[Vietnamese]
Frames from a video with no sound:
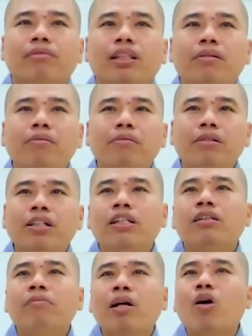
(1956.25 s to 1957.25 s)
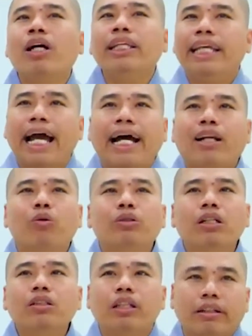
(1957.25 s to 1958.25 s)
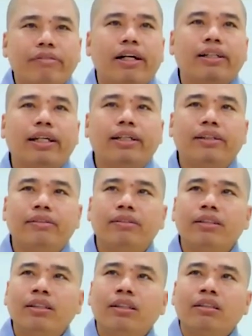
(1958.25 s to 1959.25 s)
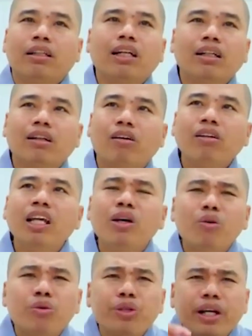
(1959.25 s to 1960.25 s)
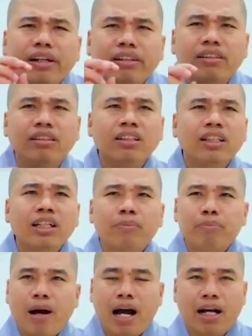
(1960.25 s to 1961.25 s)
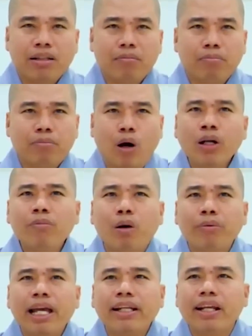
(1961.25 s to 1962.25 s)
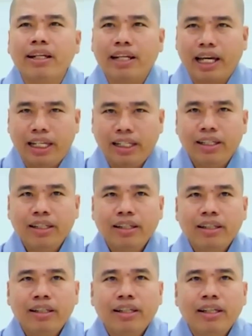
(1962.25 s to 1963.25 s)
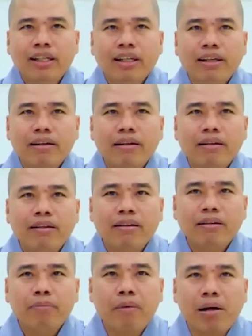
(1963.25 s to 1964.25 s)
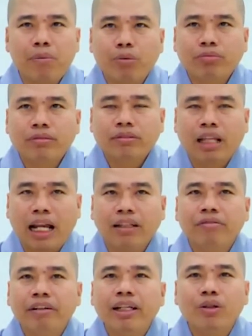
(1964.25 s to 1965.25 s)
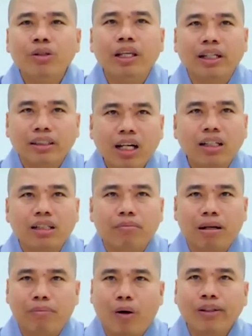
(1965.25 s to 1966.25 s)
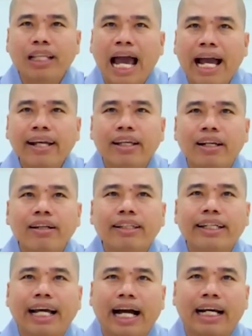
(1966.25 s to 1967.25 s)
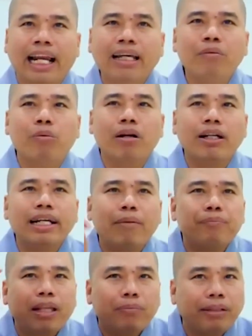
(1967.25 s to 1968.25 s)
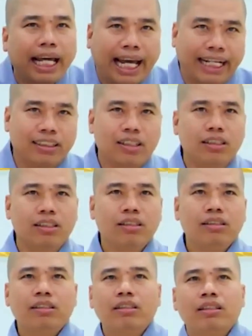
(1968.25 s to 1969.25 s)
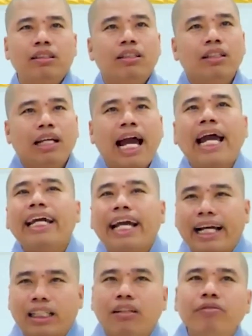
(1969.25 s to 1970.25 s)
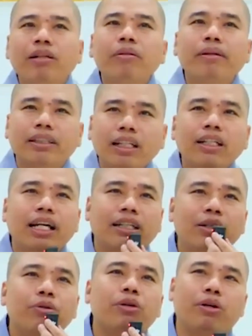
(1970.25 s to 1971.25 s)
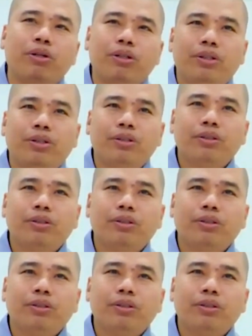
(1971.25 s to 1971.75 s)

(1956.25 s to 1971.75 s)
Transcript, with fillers: nó mới có cái nhà đầu tư tuyệt vời này. Những Đức nói nếu như mà mỗi một gia đình này, mà một thành viên của Những Đức, mà mỗi tháng Những Đức chỉ cần lấy một người 500.000 thôi, 2.000 thành viên quý vị tính ra nhiêu rồi